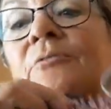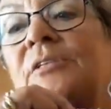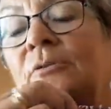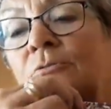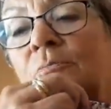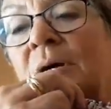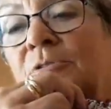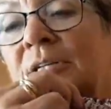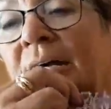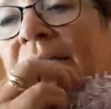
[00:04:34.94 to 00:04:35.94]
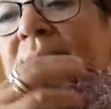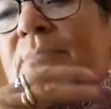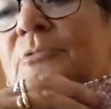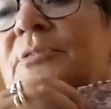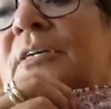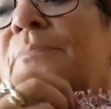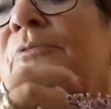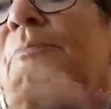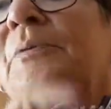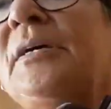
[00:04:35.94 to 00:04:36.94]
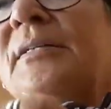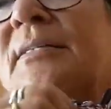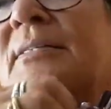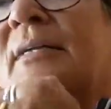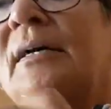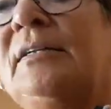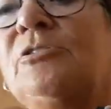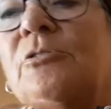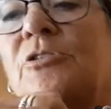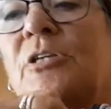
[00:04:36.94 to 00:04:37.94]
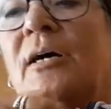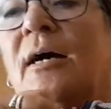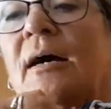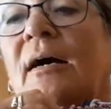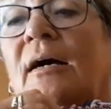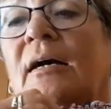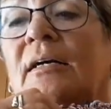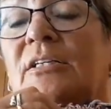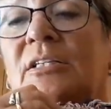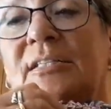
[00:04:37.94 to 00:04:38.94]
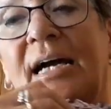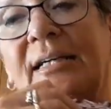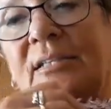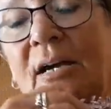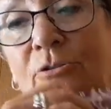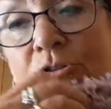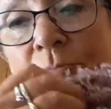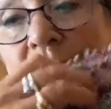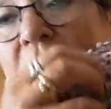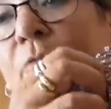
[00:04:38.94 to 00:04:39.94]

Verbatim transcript: und hier oben habe ich ein anderes Muster probiert. Das kann ich euch, ich dachte auch schon mal